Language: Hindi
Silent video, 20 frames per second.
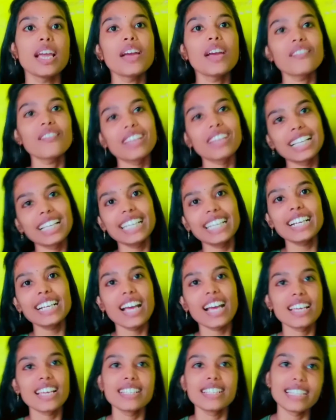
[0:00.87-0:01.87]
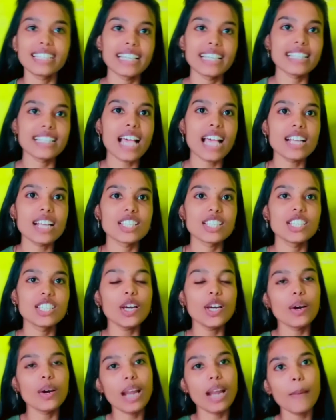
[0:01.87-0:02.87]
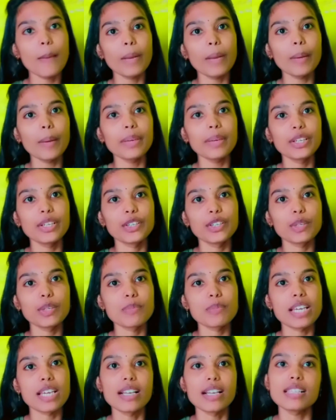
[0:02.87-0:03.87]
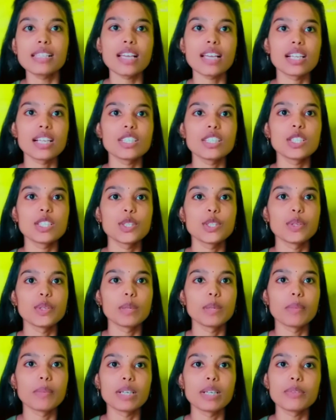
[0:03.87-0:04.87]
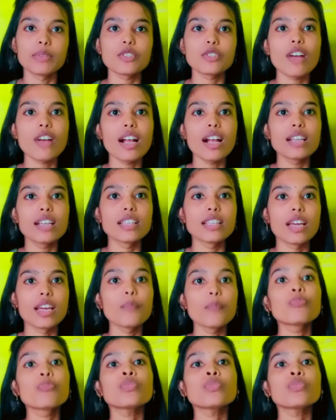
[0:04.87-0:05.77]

वेल हे गाइस ये साक्षी और आपका मेरे यूट्यूब चैनल साक्षी सियोनिक बल्ड में स्वागत है